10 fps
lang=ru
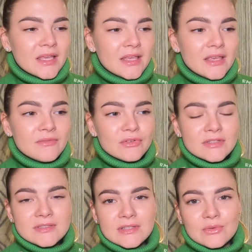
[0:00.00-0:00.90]
и
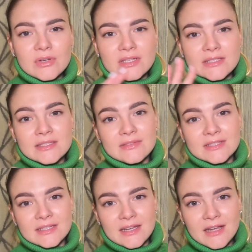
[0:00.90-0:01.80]
вот с такой красивой
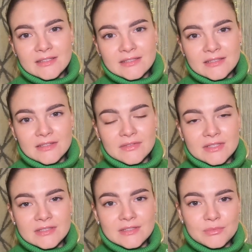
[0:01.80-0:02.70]
декорацией в
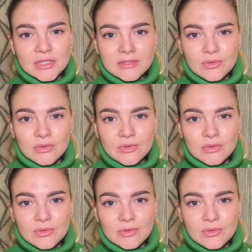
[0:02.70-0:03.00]
виде зимы,